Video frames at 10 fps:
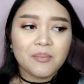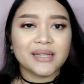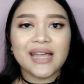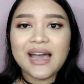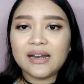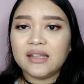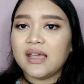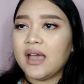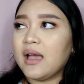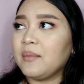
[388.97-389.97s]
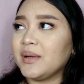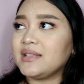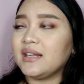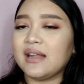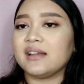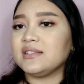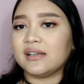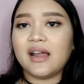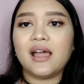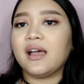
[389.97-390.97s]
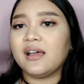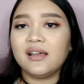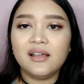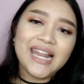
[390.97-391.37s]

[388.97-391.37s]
mataharinya bersinar cerah